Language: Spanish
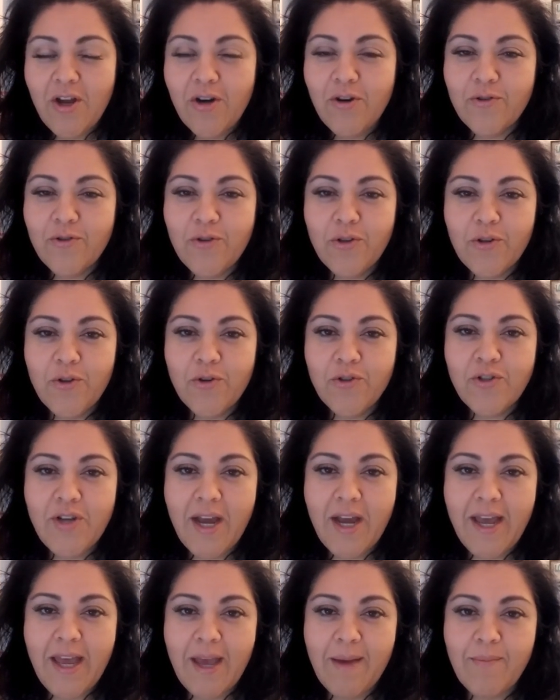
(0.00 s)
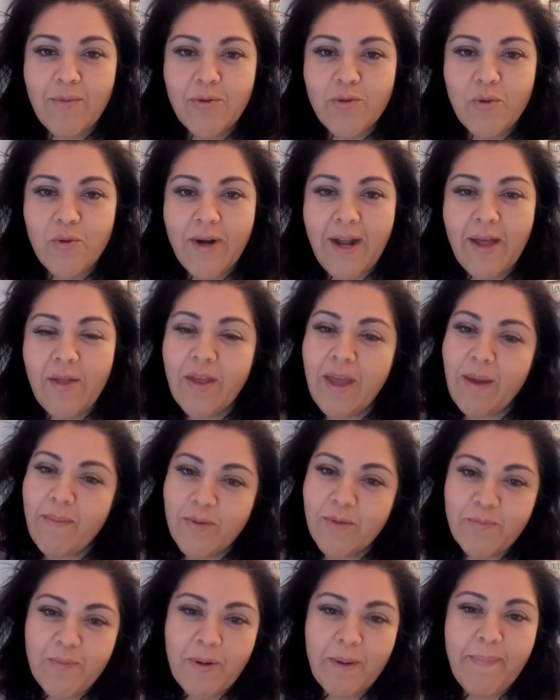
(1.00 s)
Nosotros ya hemos orado y
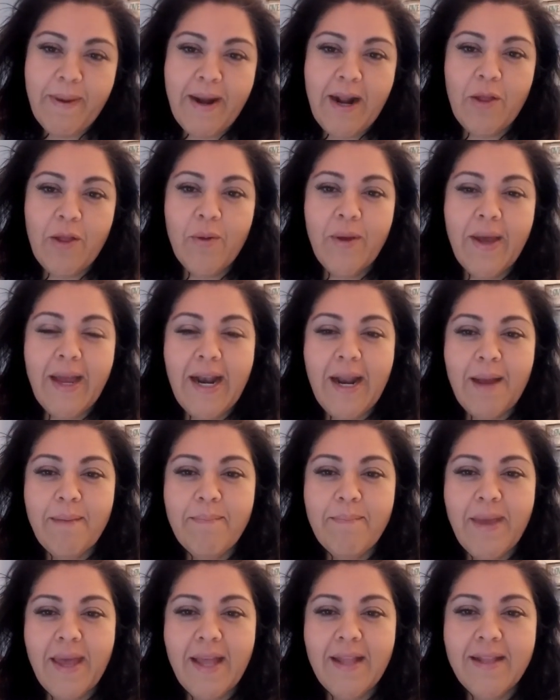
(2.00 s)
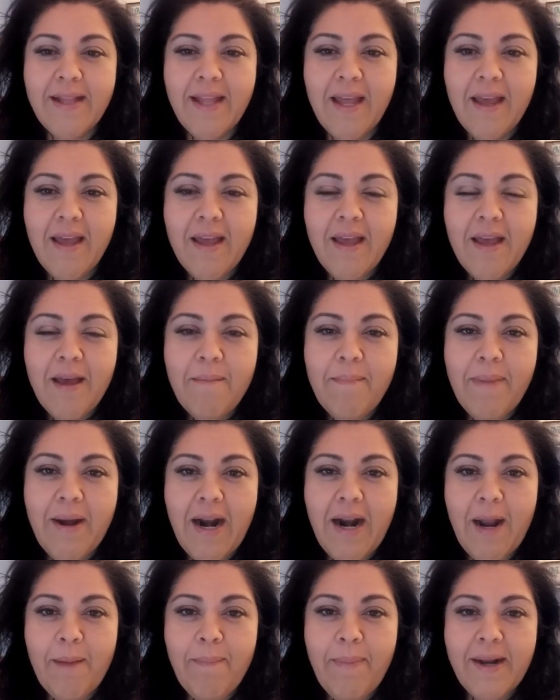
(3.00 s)
hemos preparado el ambiente
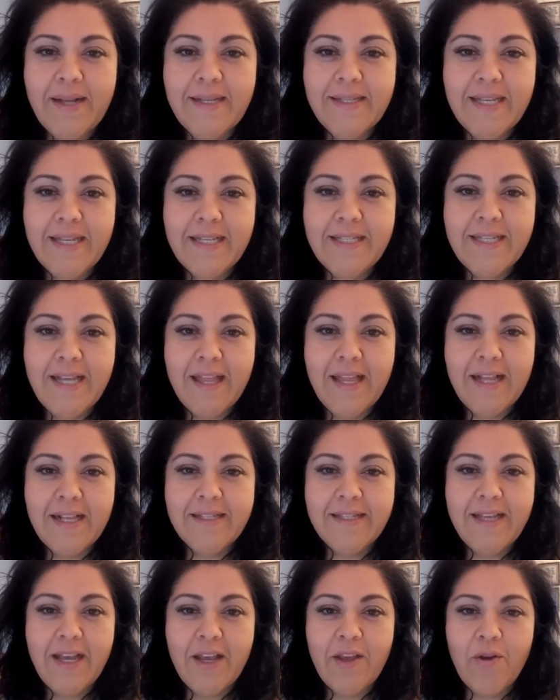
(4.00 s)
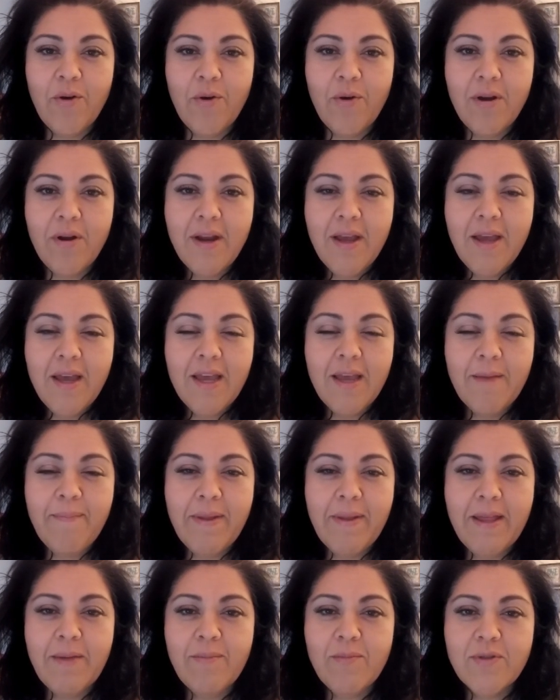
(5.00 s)
para la presencia del Señor y
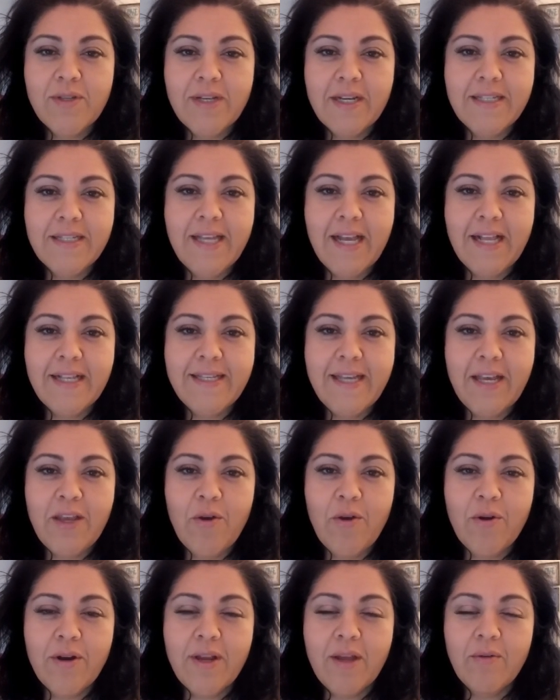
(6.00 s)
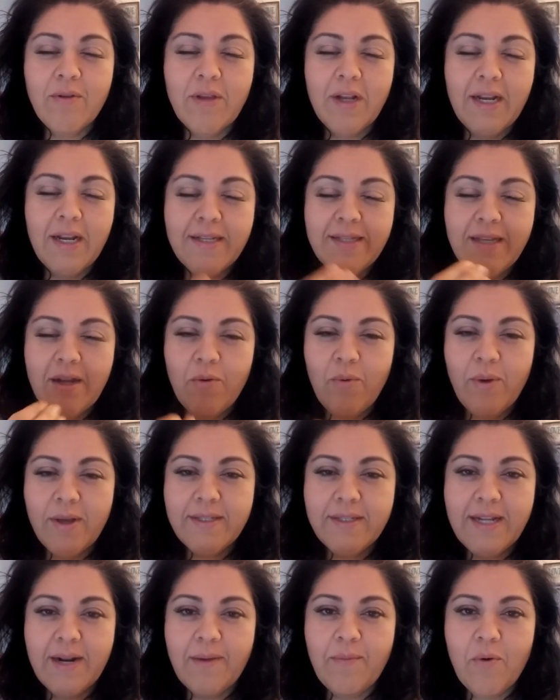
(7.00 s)
pedimos que sea el Señor que utilice
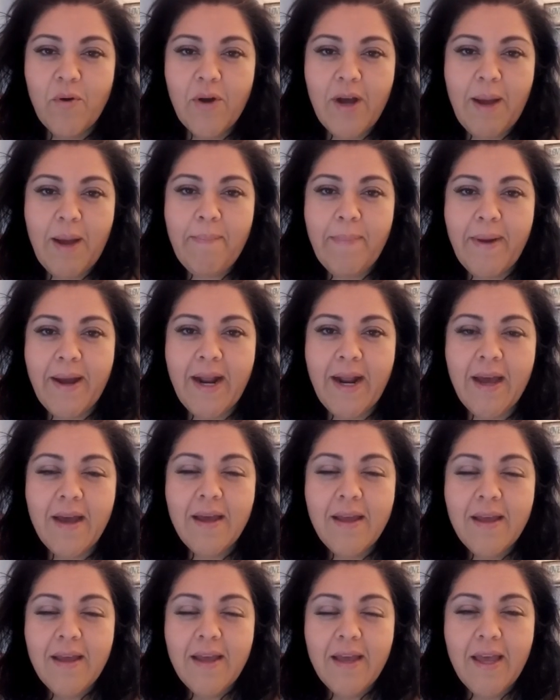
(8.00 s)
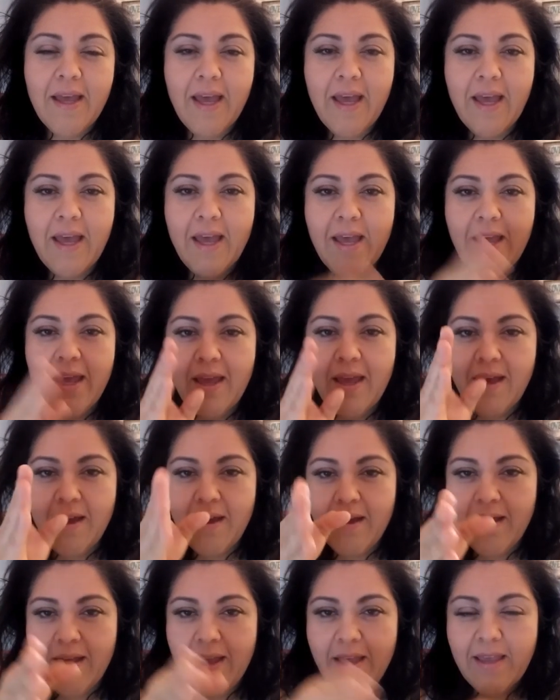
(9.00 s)
nuestra boca para eh,
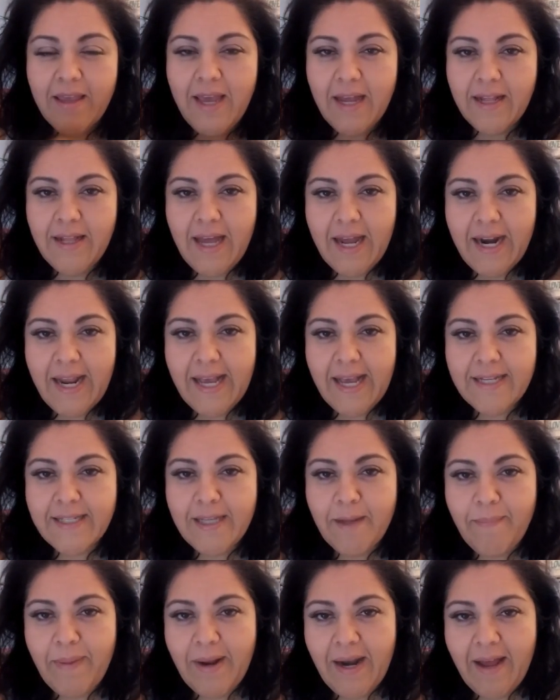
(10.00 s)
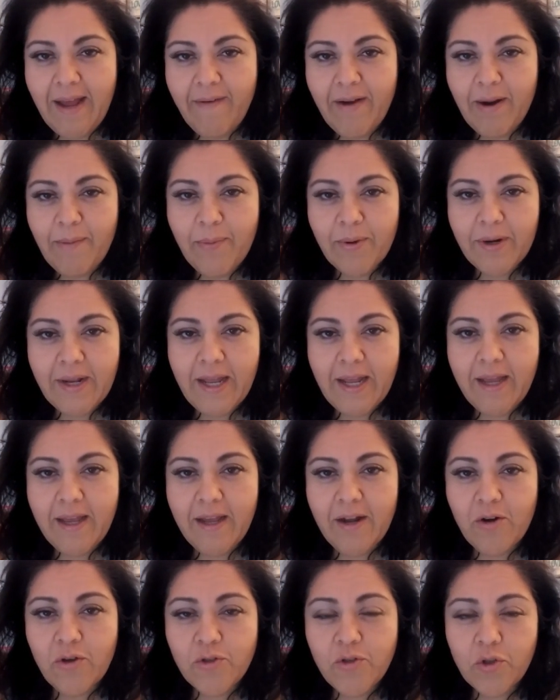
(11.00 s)
inyectar esa palabra,
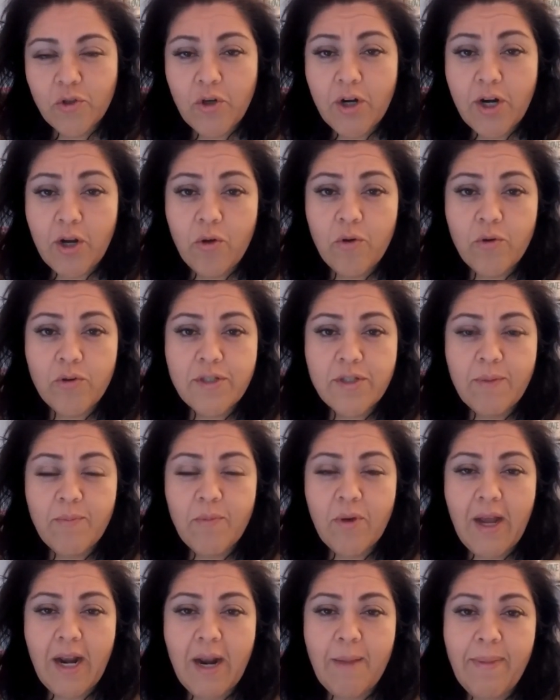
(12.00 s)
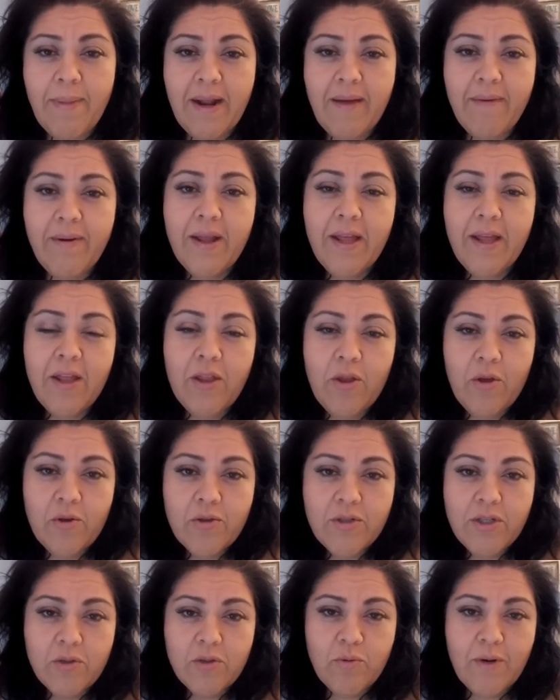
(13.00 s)
porque nosotros reconocemos que la palabra de
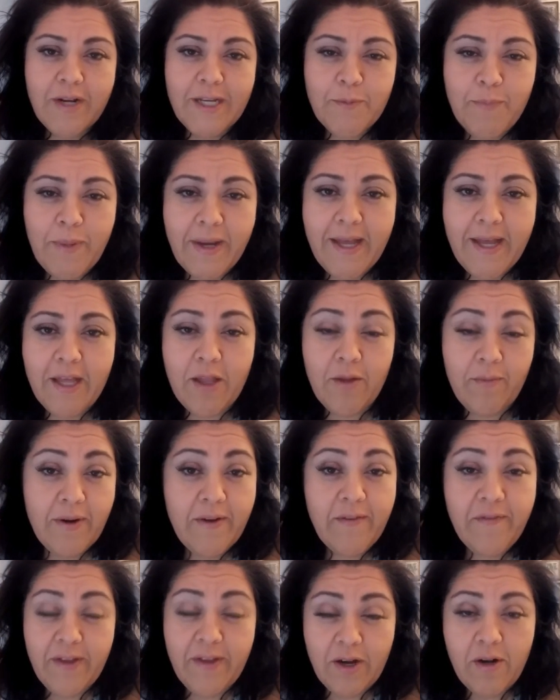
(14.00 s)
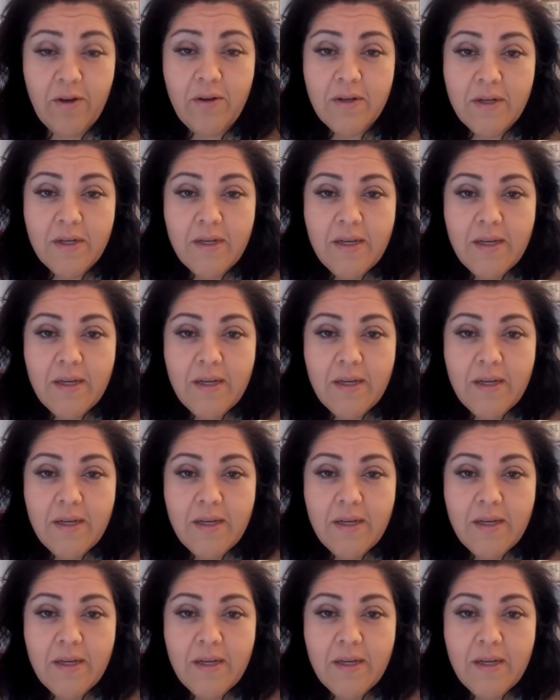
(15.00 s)
Dios es una espada de doble filo.